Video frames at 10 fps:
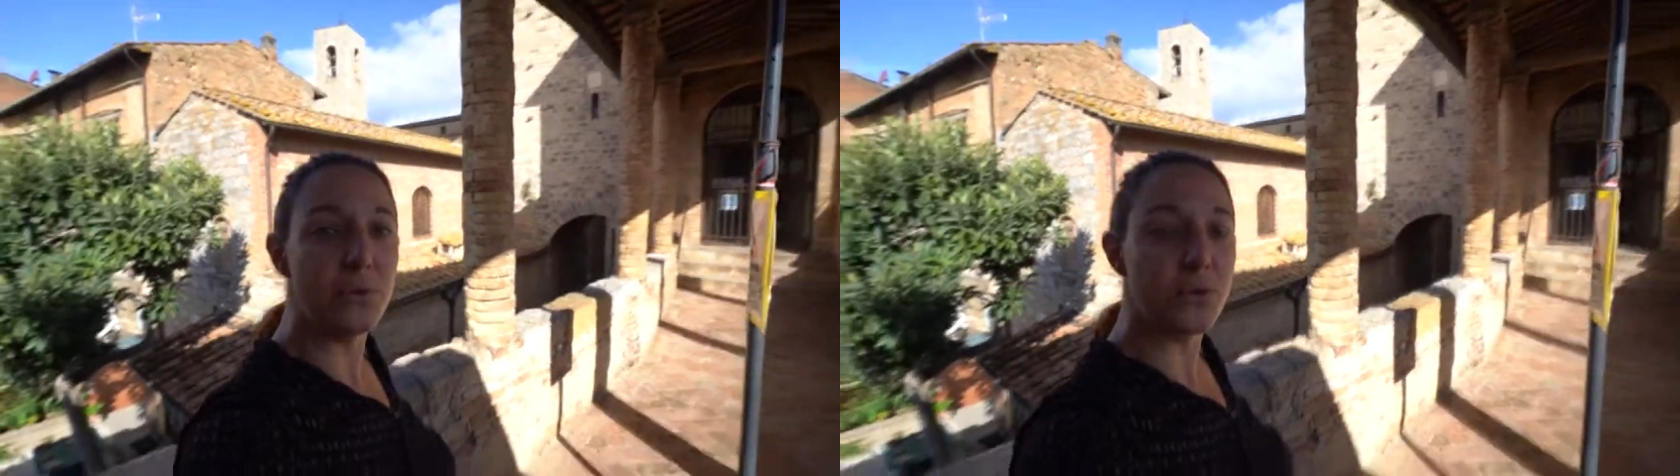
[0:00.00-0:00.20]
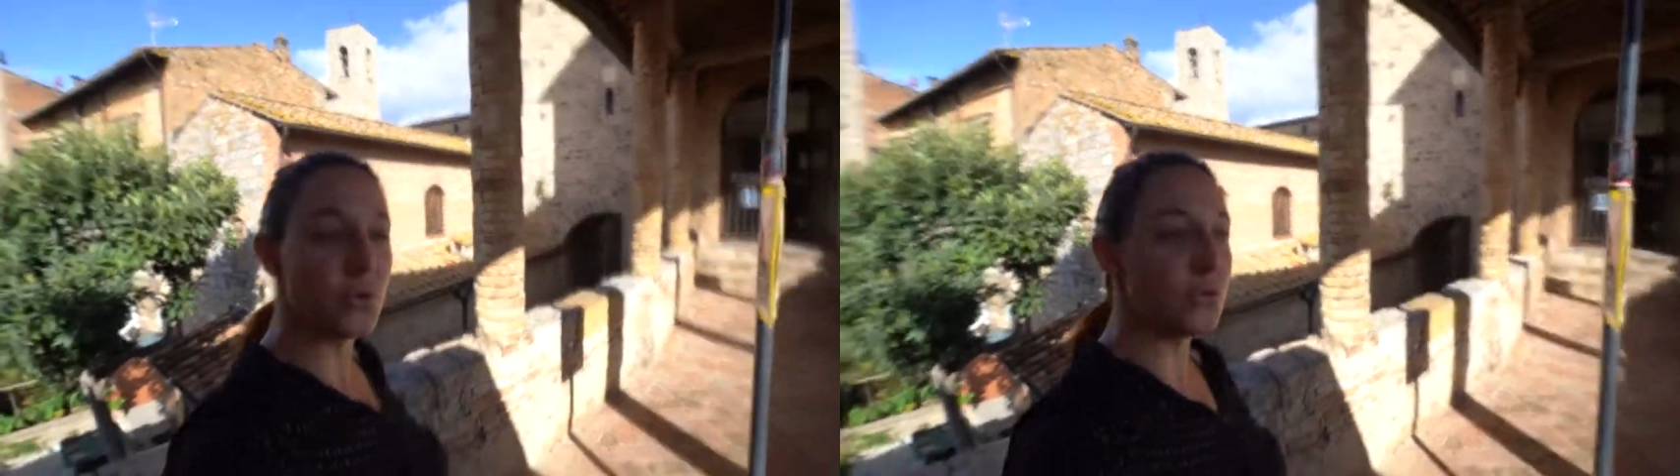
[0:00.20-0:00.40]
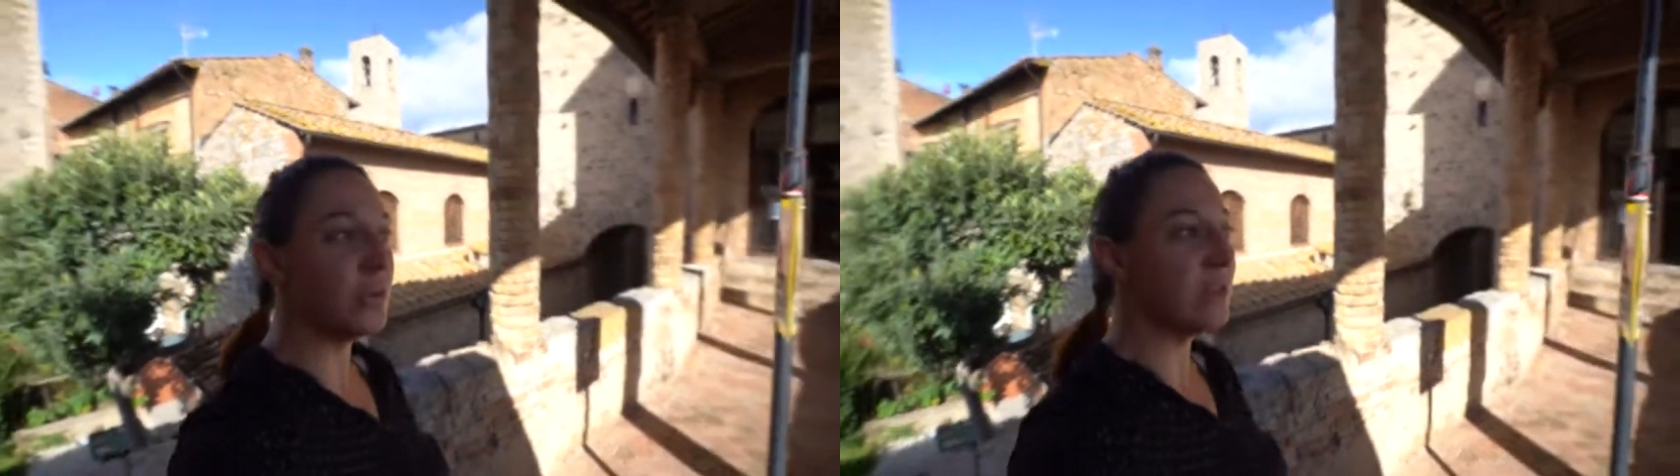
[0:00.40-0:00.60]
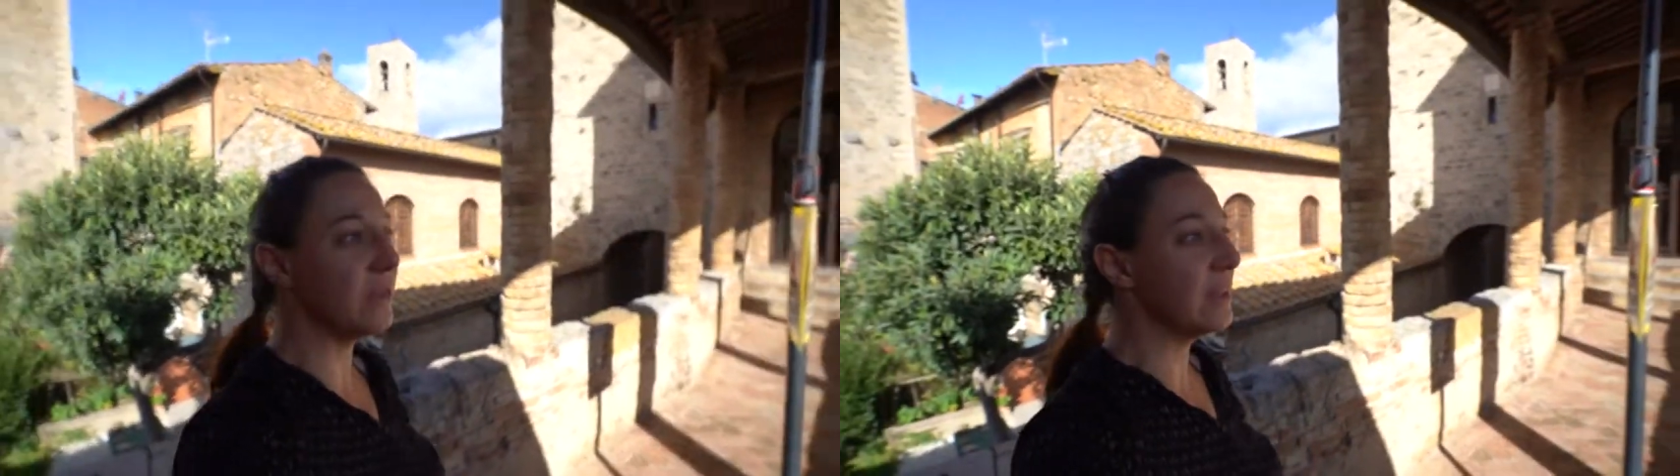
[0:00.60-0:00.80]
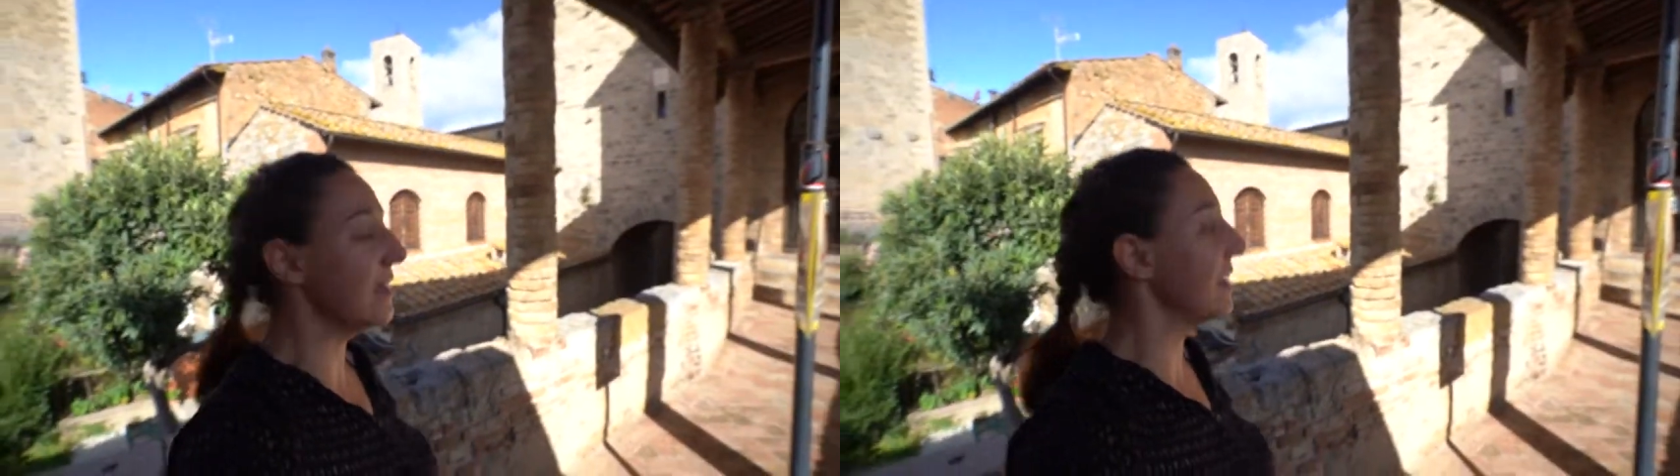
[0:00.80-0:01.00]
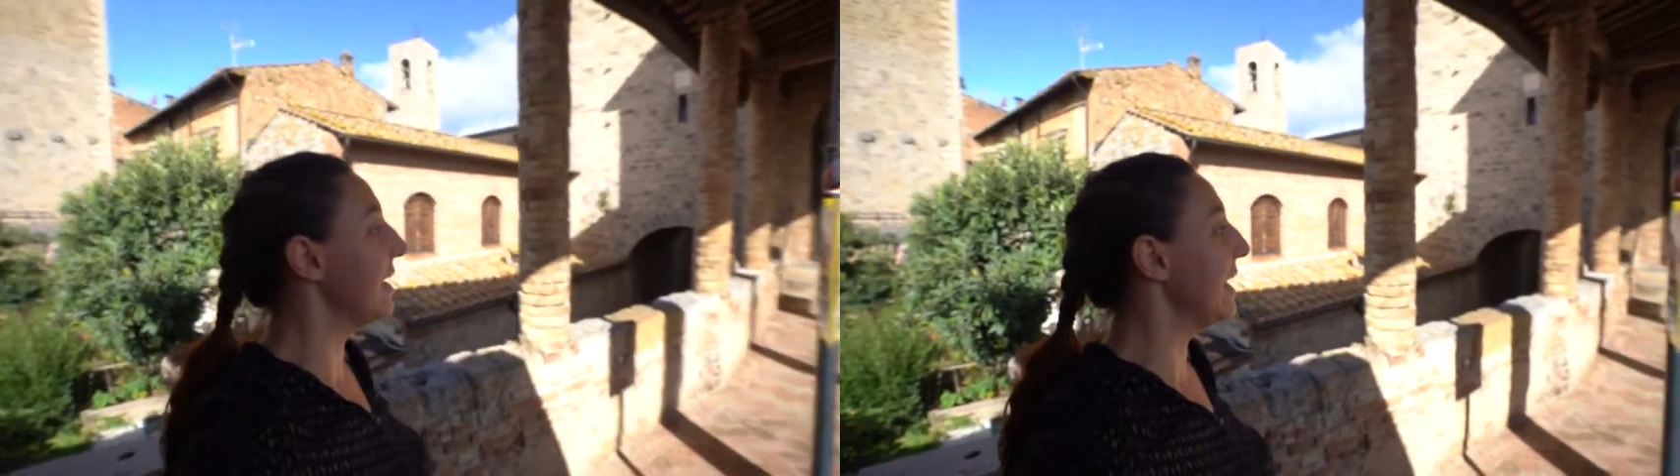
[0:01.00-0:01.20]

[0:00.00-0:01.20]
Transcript: aujourd'hui suite à,